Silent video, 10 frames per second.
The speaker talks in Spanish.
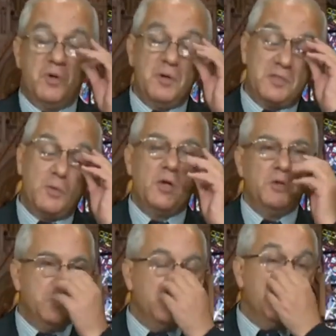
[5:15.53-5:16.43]
así bueno,
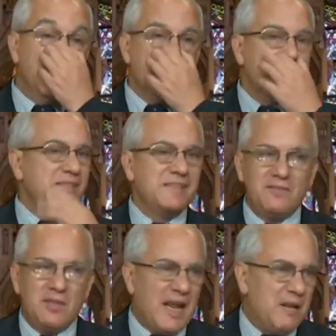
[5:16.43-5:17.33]
tiene un nombre más
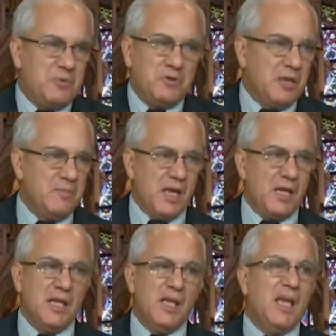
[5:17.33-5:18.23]
ancestral, pero
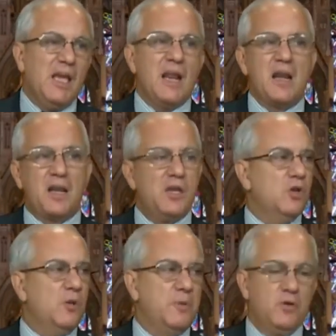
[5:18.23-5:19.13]
también era el reino
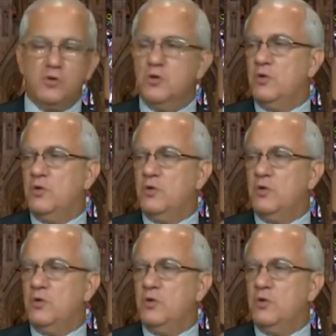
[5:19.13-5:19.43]
del Perú